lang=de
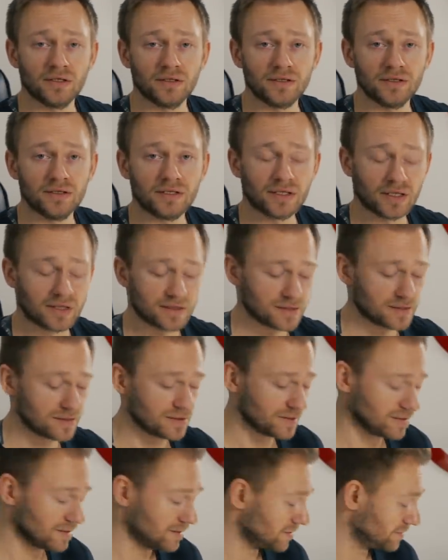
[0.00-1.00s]
in die
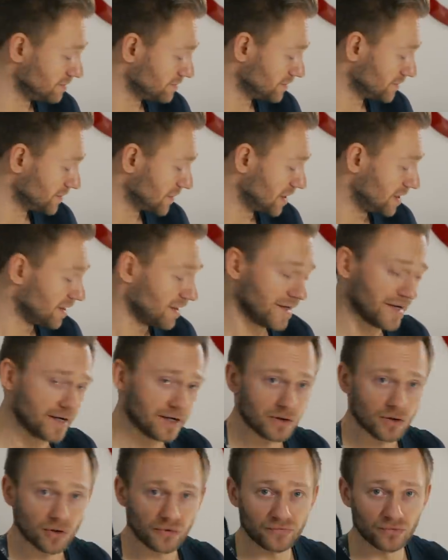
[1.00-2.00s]
ganzen ähm,
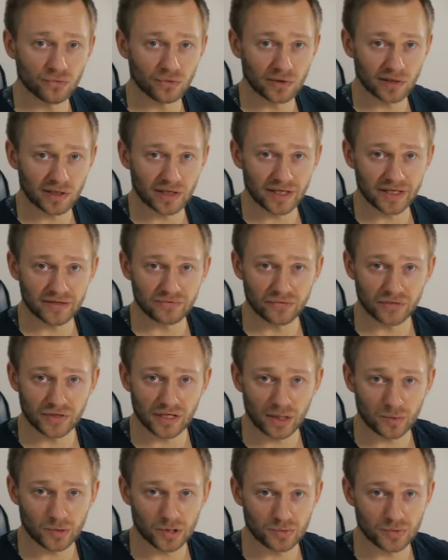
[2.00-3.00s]
kleinen Öffnungen rein von
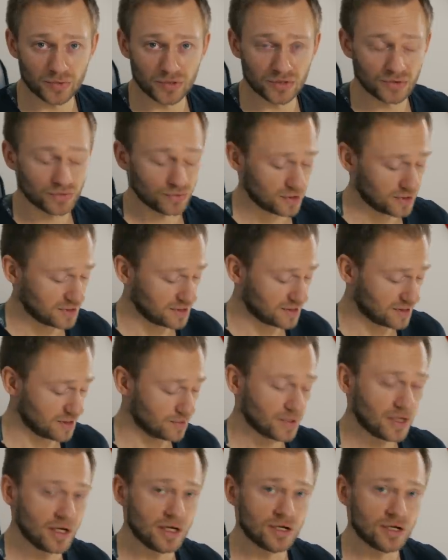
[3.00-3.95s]
der Airbrush-Pistole. Deshalb